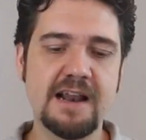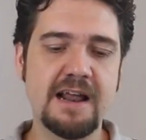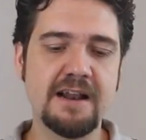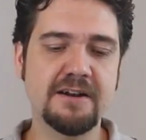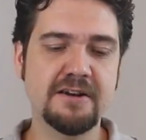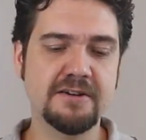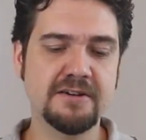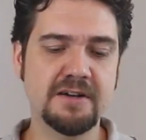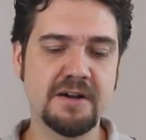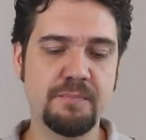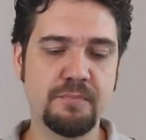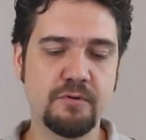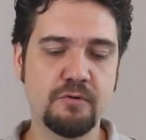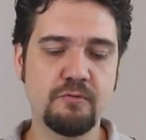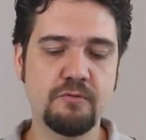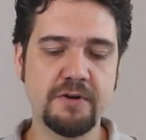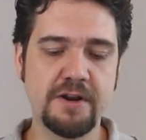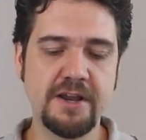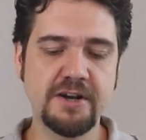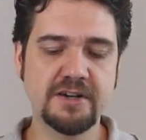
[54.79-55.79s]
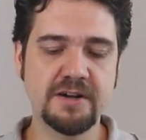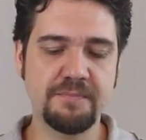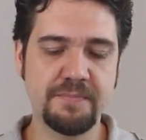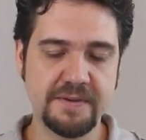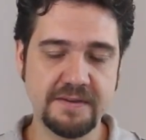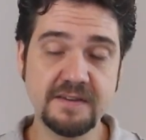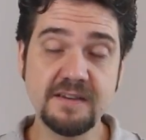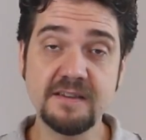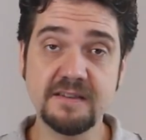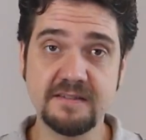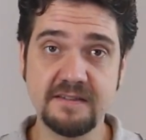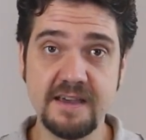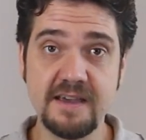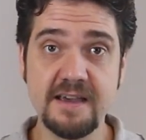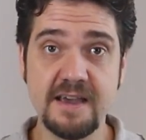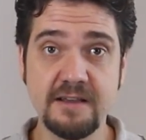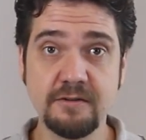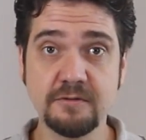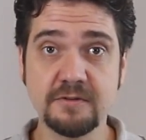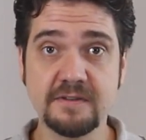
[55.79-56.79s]
lá, já procurei, já
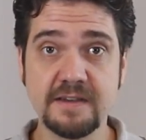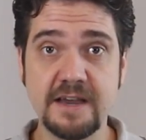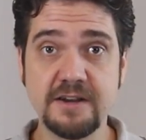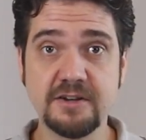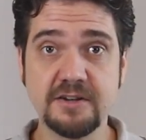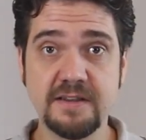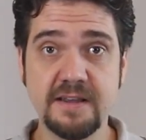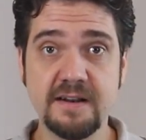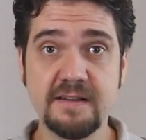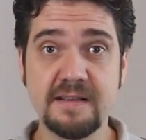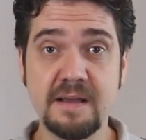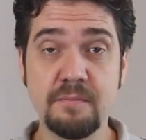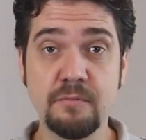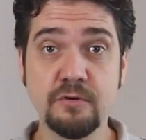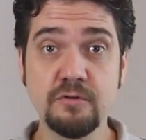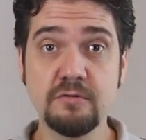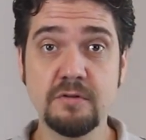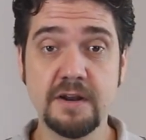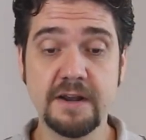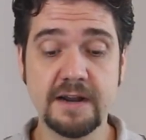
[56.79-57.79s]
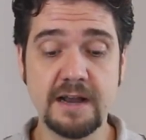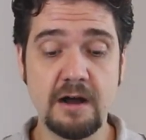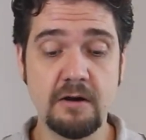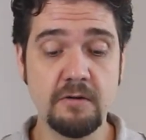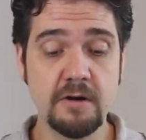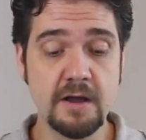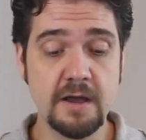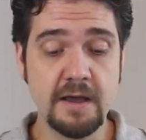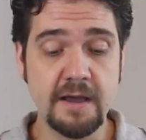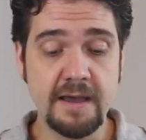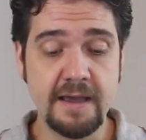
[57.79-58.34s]
pesquisei aí no site deles, é muito legal.